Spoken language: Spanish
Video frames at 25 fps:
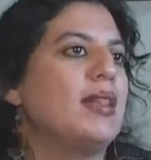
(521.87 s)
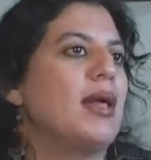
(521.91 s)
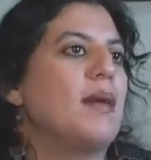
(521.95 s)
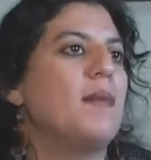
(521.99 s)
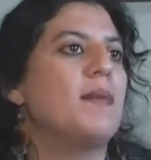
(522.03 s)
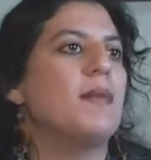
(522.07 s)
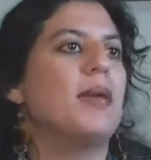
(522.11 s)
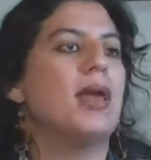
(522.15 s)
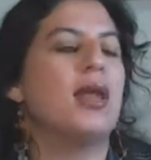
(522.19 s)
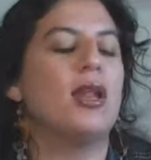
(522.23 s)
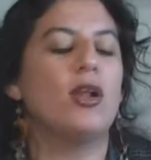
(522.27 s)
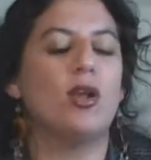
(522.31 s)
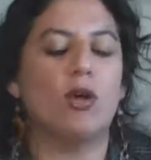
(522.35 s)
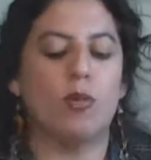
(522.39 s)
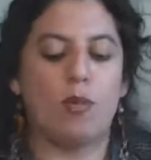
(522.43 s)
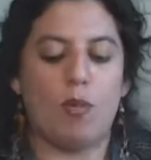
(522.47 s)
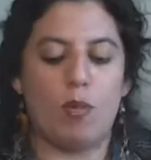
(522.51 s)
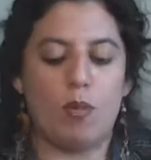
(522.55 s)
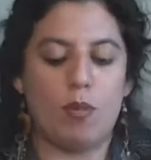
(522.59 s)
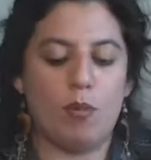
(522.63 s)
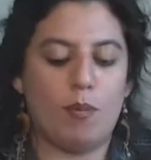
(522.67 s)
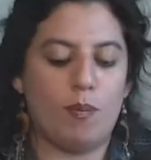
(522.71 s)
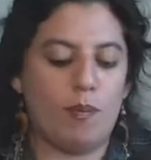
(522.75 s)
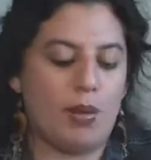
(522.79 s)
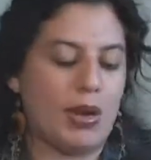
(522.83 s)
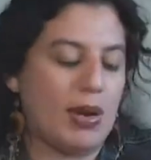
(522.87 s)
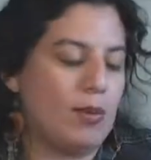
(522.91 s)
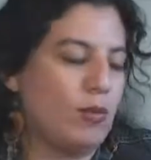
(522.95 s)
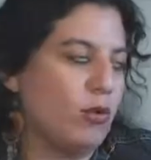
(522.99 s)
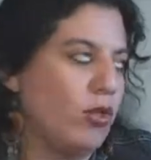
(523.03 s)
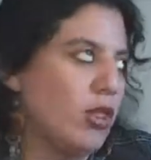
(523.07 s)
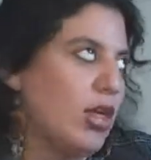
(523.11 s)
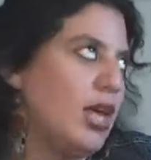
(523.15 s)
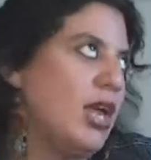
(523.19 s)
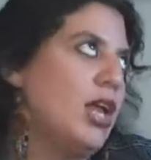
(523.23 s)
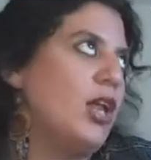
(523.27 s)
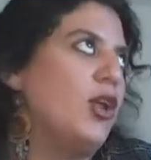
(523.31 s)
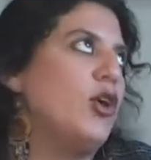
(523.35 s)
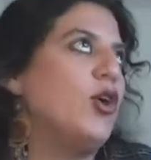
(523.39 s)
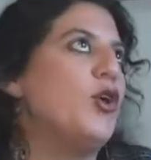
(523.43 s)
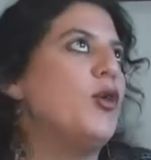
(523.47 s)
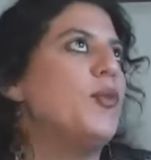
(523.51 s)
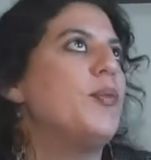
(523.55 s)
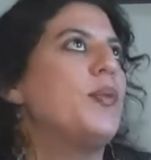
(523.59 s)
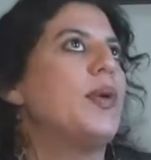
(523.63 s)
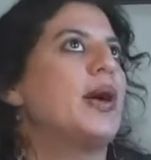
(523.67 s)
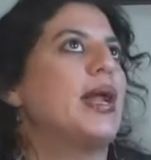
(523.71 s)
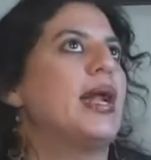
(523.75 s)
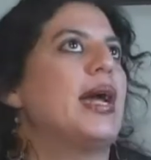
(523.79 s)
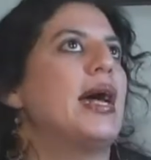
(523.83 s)
también como para
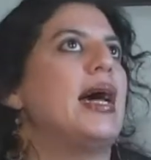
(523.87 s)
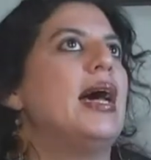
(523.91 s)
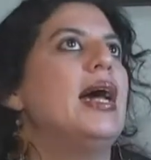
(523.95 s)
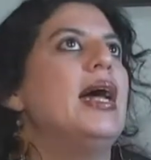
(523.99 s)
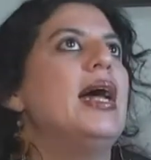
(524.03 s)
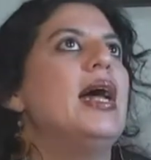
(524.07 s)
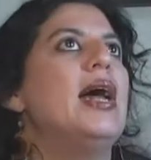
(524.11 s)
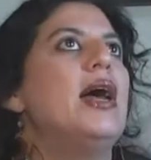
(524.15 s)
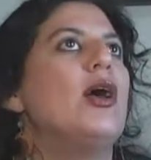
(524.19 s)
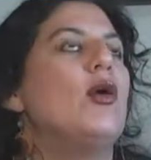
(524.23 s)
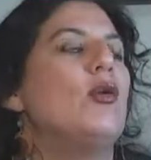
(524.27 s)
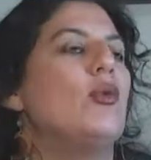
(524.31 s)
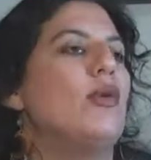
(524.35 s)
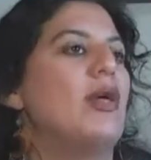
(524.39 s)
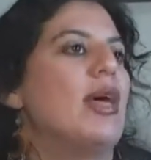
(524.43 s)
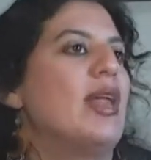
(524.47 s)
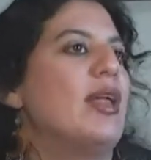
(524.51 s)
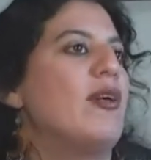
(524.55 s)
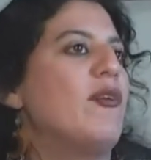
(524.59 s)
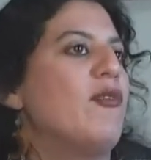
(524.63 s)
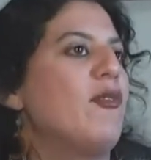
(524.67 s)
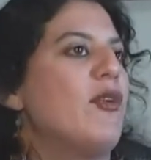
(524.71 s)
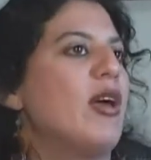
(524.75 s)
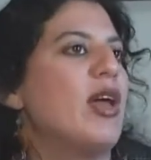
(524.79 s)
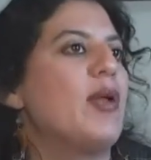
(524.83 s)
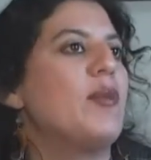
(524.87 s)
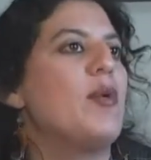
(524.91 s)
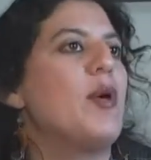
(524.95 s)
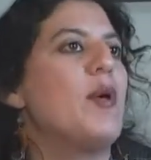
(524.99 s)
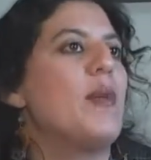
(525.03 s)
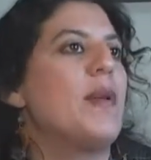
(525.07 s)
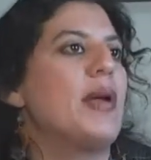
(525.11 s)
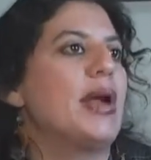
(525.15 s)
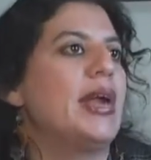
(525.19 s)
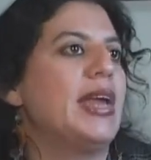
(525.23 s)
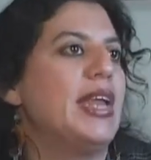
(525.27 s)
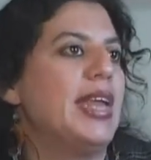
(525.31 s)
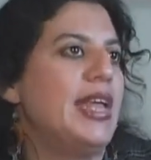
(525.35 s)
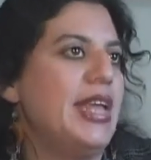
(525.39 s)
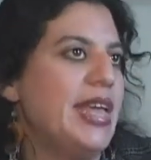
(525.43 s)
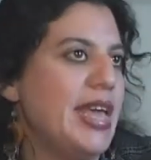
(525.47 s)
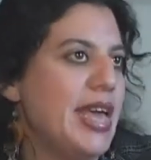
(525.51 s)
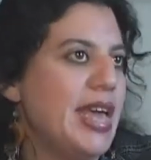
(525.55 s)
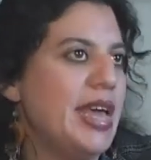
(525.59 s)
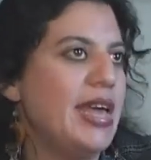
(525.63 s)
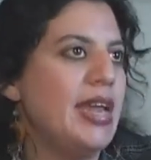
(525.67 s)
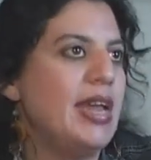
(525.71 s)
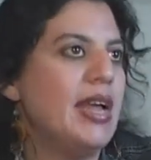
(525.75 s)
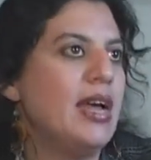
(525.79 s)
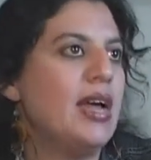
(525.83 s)
modelos, para cuidar enfermos, para
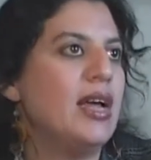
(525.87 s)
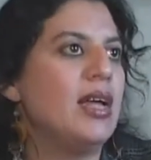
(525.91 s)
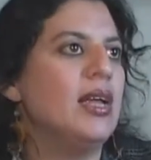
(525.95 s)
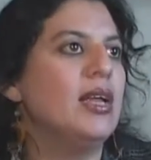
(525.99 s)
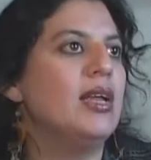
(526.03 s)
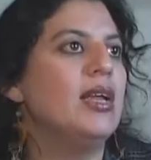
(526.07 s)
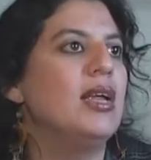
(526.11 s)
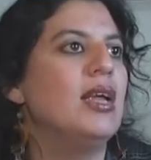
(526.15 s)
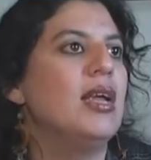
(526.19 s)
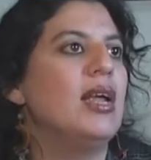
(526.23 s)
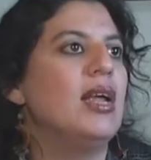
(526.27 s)
niñeras.